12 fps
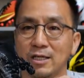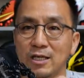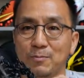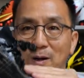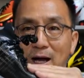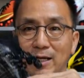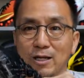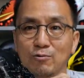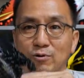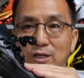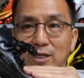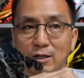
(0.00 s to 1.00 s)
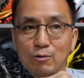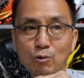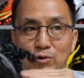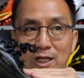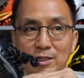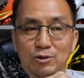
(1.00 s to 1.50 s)
이 발이 우익게
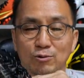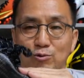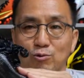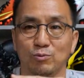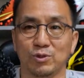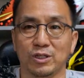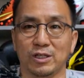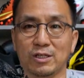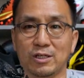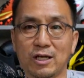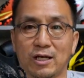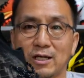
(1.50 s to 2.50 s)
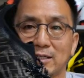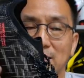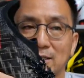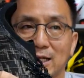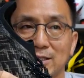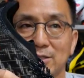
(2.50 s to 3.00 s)
고탄성으로 움직일 때
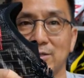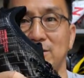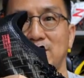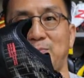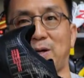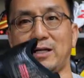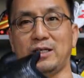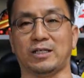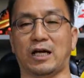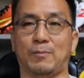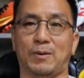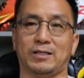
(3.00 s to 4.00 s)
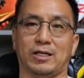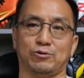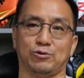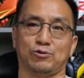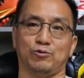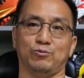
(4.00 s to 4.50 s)
그 탄성을 발이 잘
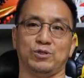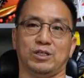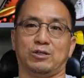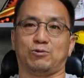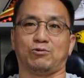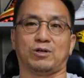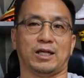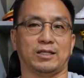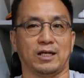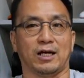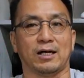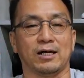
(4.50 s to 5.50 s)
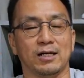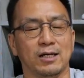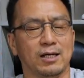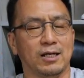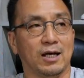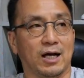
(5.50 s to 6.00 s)
받아줘서 움직이도록 한다
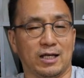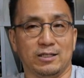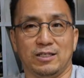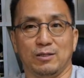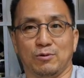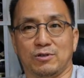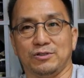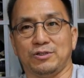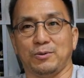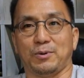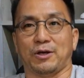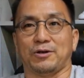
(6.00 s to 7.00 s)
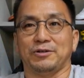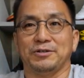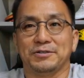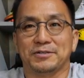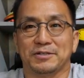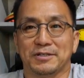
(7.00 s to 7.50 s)
하는 기본 컨셉이에요
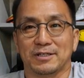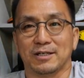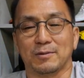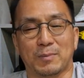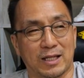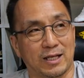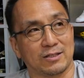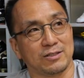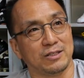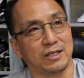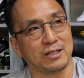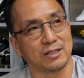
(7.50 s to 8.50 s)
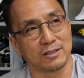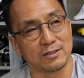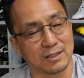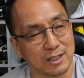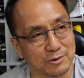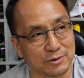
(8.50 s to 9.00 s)
네, 만화 같은 얘기는
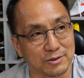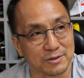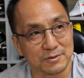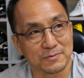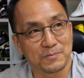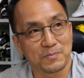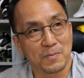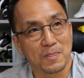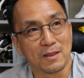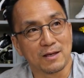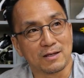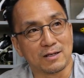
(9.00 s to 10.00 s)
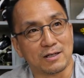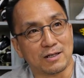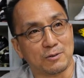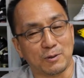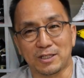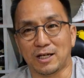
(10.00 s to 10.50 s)
하죠
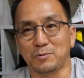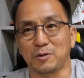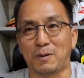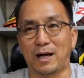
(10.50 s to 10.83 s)
어, 왜냐하면